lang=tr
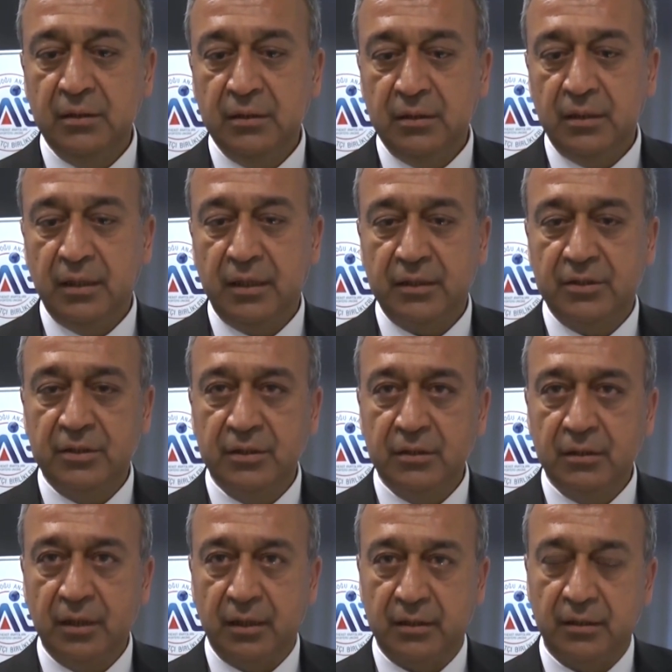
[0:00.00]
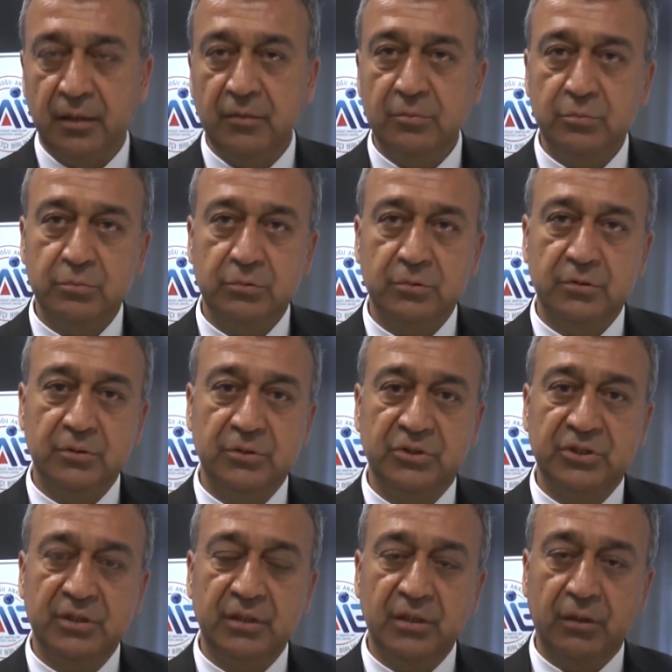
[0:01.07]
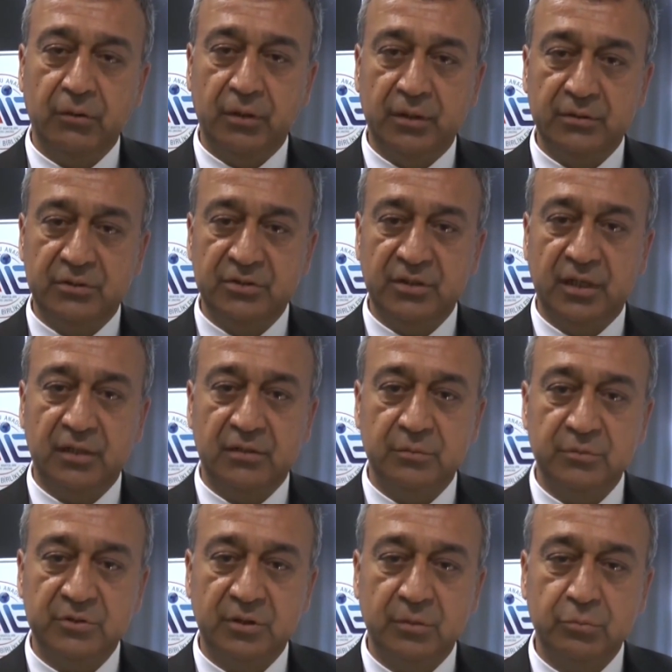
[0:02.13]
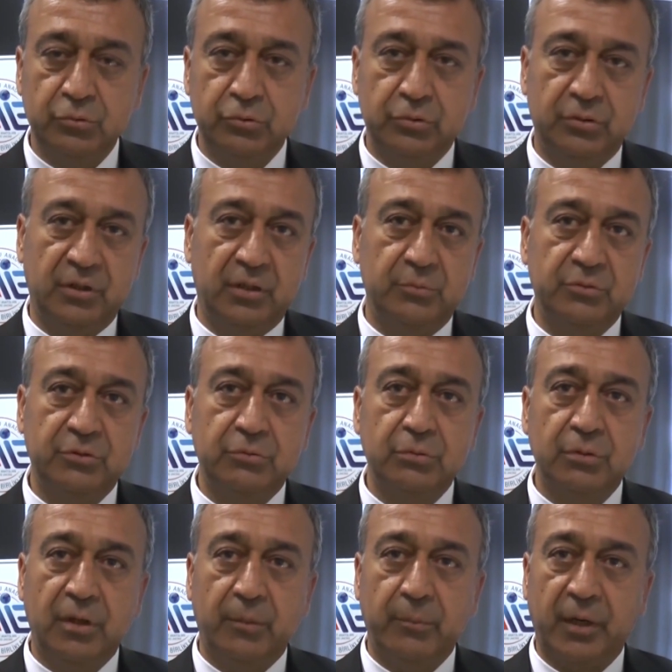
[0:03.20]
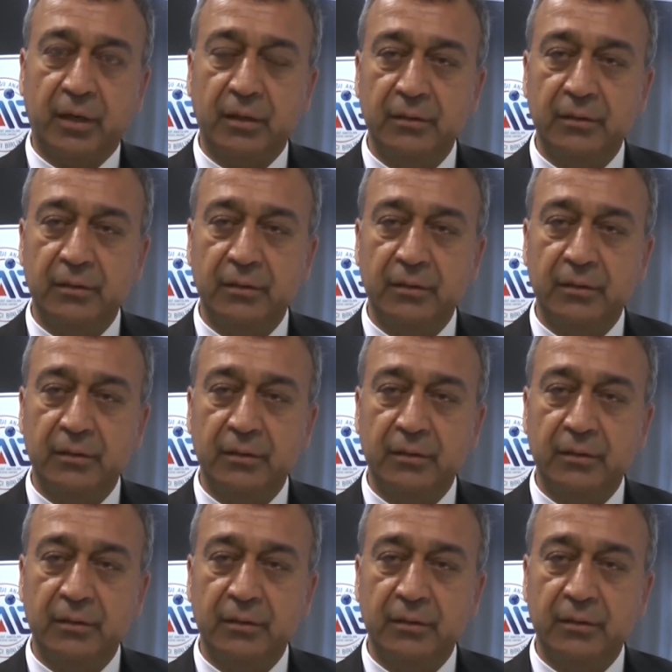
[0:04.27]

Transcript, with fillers: ileriki yıllarda e, Çin'le olan ticaretimizde bu ürünlerimizi kullanmak.